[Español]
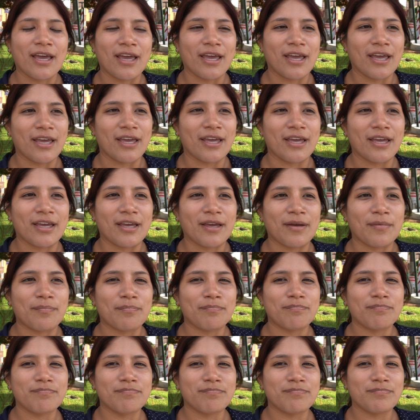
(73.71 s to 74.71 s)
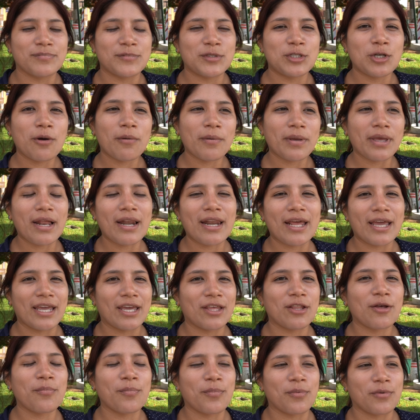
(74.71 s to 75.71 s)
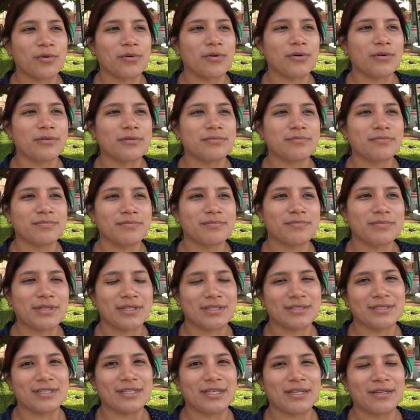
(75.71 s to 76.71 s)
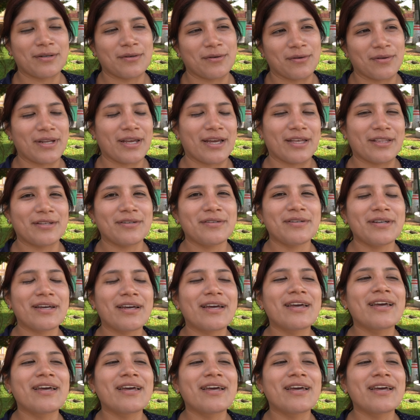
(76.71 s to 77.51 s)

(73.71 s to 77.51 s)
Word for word: eh, yo había leído por así googleando